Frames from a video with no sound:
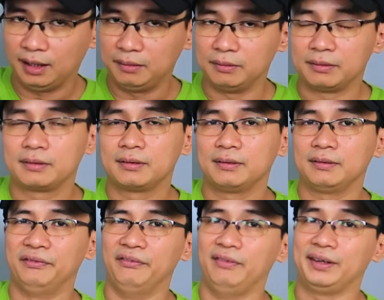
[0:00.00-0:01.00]
cần
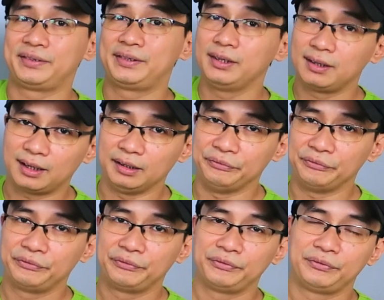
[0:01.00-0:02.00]
và chưa
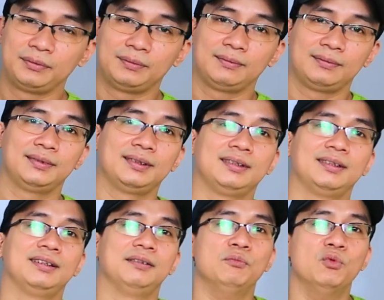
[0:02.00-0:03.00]
cần
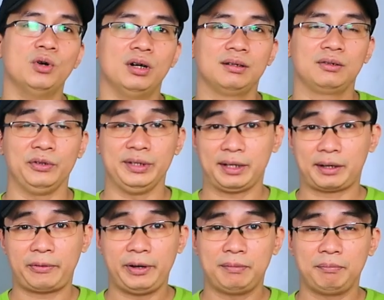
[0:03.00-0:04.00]
mua của nhạc
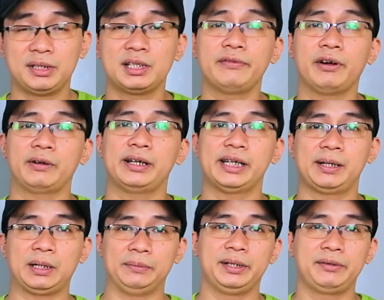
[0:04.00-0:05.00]
Creed mình rất hy vọng các anh
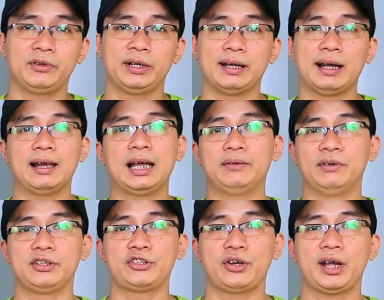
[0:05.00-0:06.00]
em cảm thấy video này hãy like
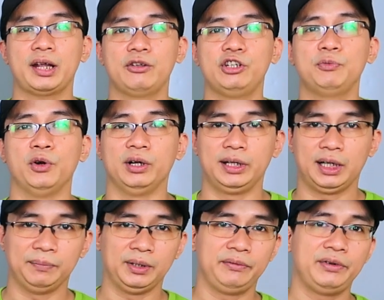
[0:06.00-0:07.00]
và share để những mọi người
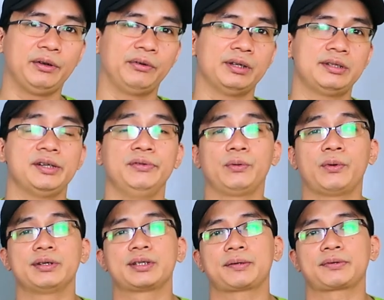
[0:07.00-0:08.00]
cảm thấy video có giá trị
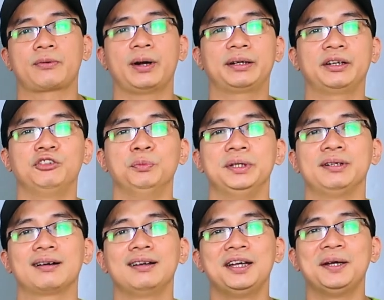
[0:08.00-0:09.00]
đừng quên subscribe kênh của
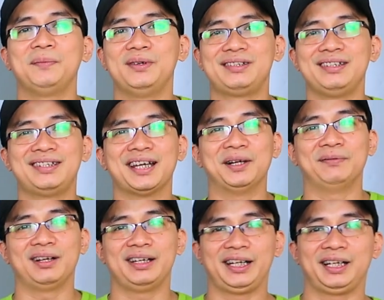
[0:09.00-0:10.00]
mình nhé Giờ xin
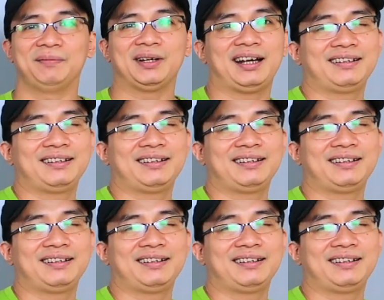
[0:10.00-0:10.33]
chào và hẹn gặp